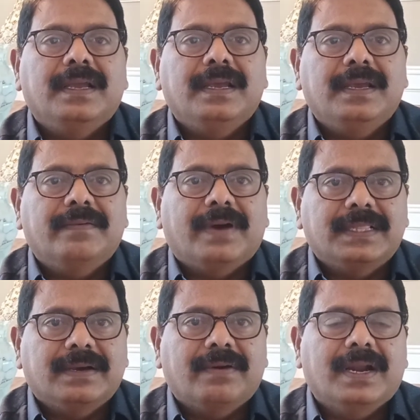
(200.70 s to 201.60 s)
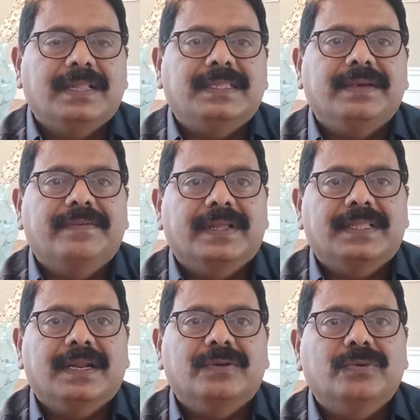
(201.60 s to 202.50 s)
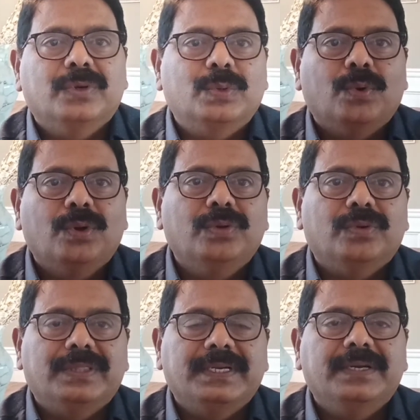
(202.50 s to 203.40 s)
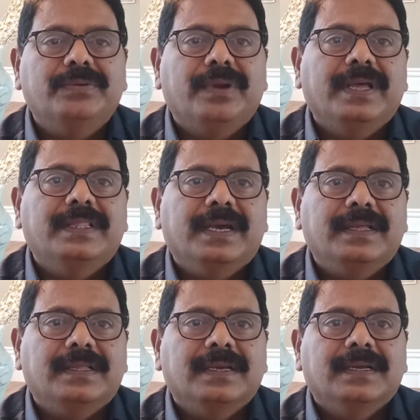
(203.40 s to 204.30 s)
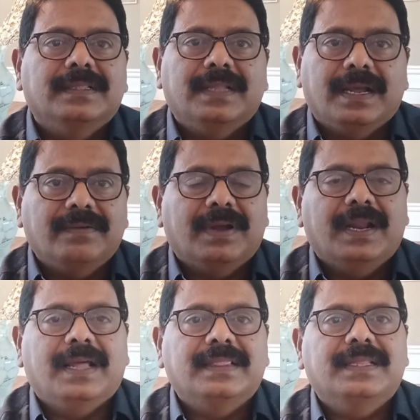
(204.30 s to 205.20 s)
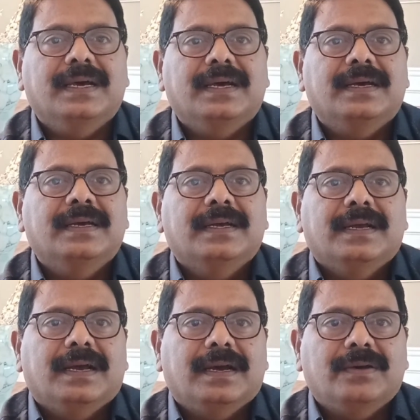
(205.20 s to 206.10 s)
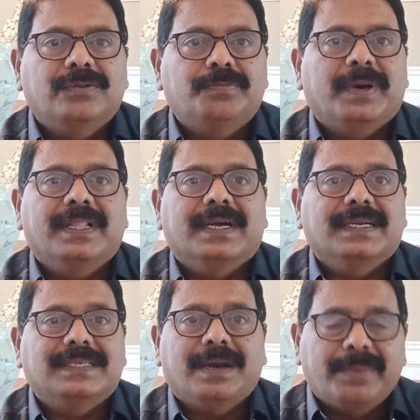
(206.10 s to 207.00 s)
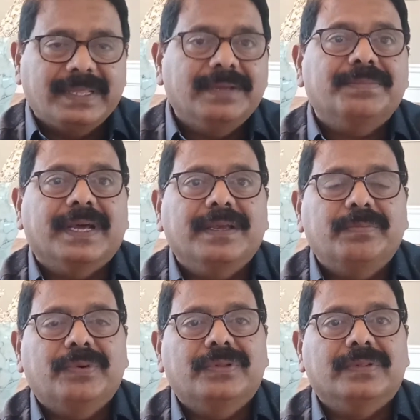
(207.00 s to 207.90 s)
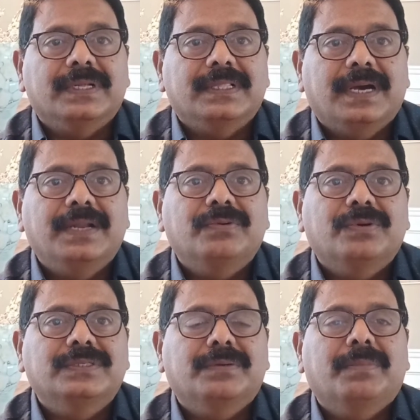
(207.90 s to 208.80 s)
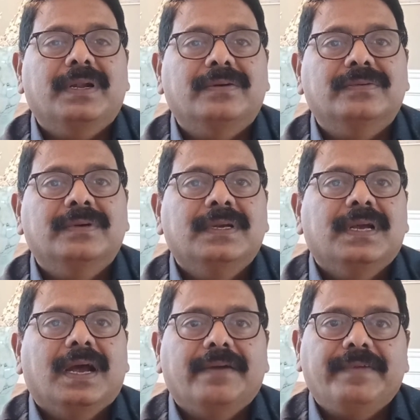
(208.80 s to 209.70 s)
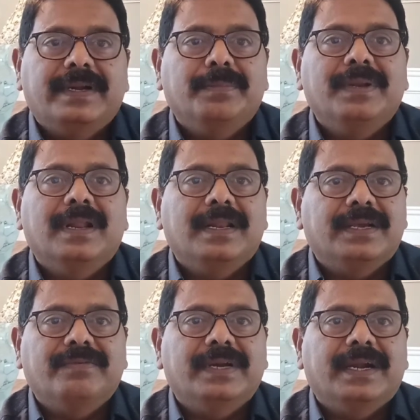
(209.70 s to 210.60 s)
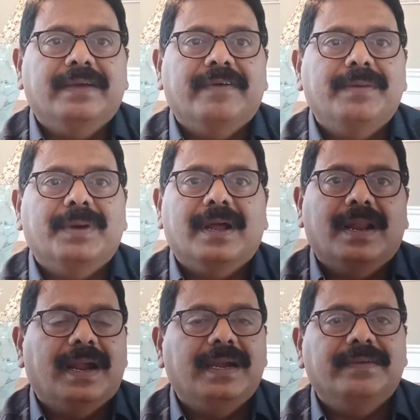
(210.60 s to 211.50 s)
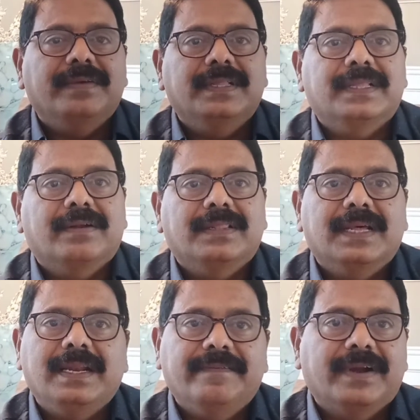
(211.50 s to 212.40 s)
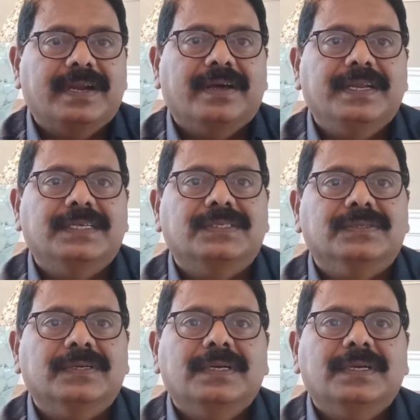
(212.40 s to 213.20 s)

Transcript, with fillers: ఈ వాతావరణ తీవ్రతలకు కోళ్ళు ఒత్తిడికి గురవుతాయి దానివల్ల అంత ఉత్పాదక సామర్థ్యం తగ్గిపోతుంది దానికోసం మనం విటమిన్ల లిక్విడ్ అంటే వైమరాల్ లాంటివి తర్వాత లివర్ టానిక్స్